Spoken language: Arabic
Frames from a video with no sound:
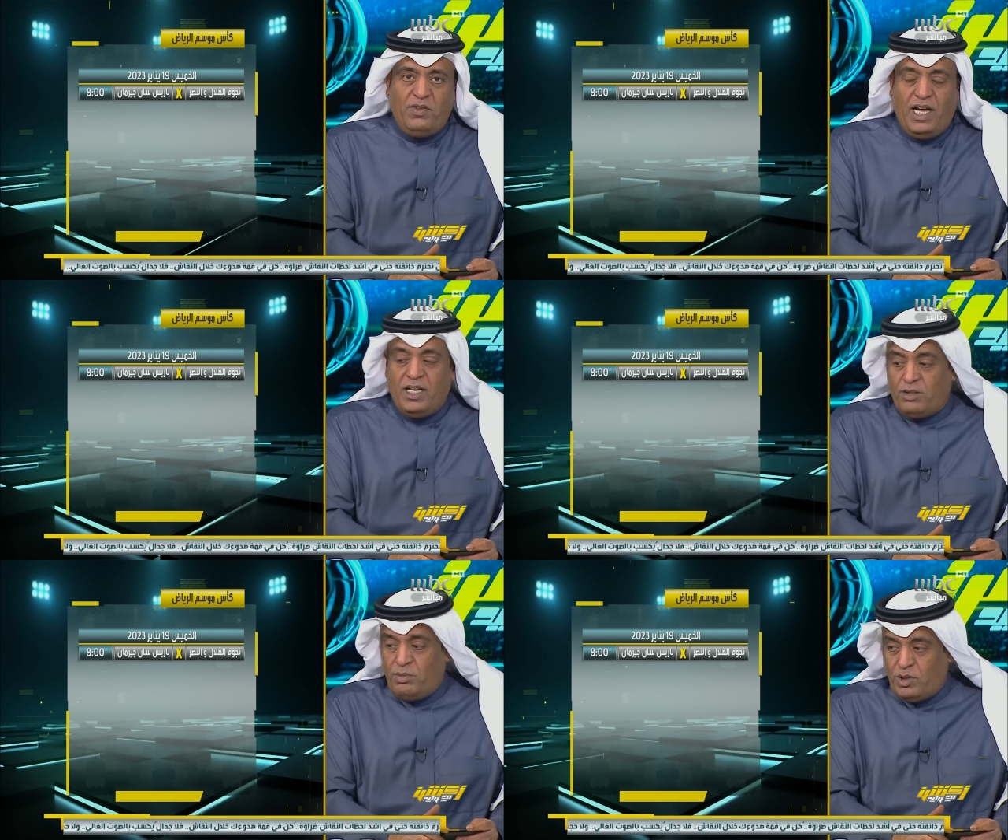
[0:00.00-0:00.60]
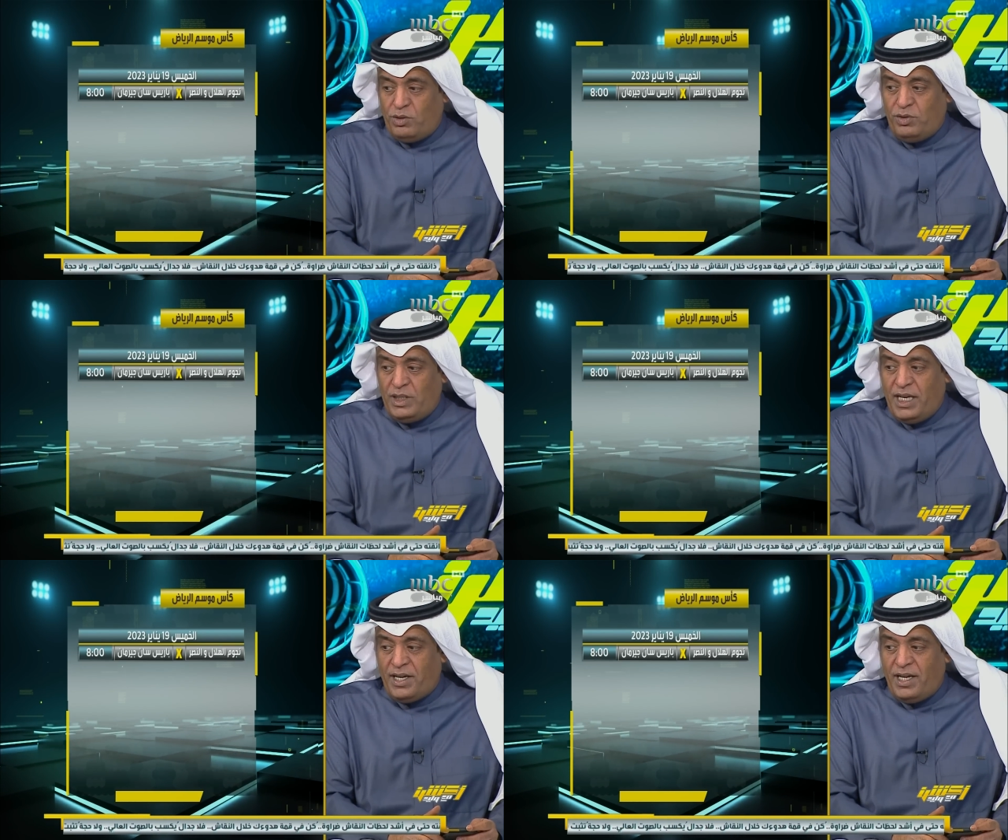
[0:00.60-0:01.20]
العاصمة
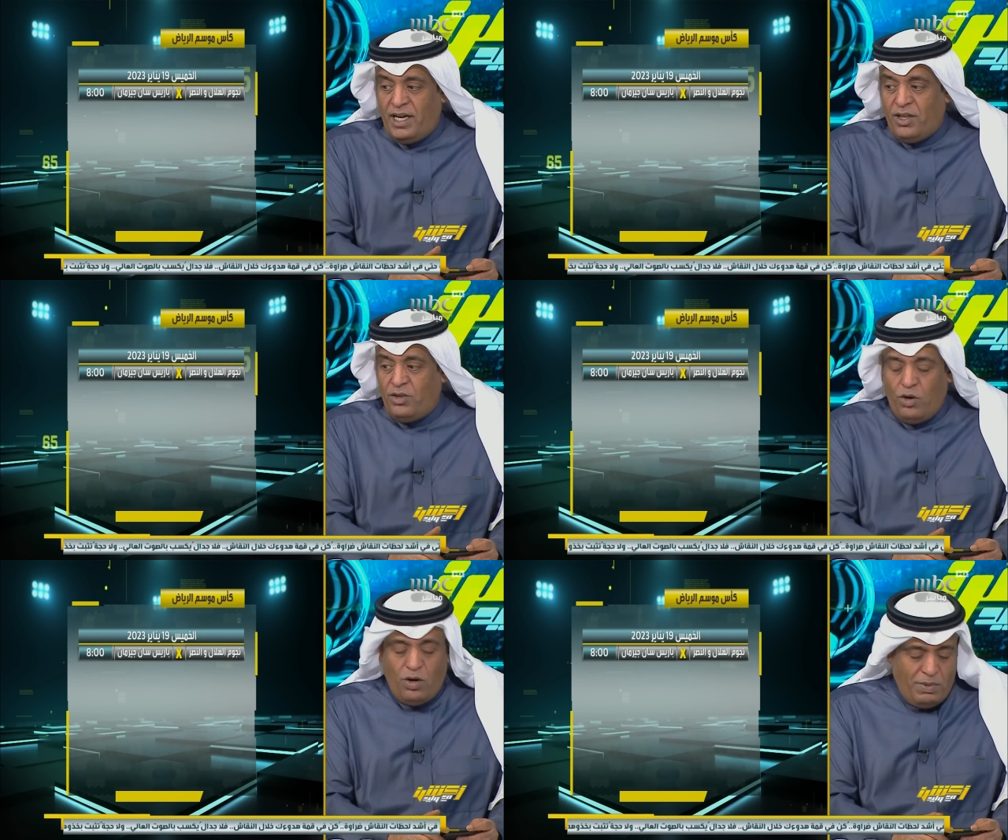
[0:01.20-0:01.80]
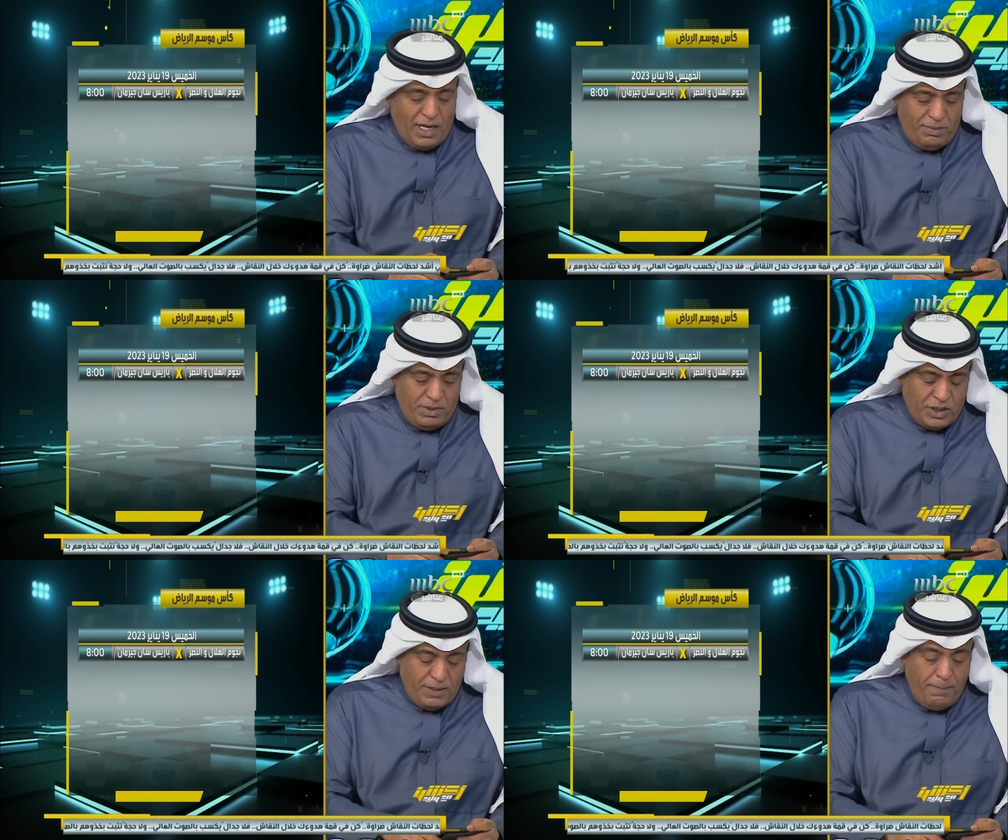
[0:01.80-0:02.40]
السعودية الرياض يوم الخميس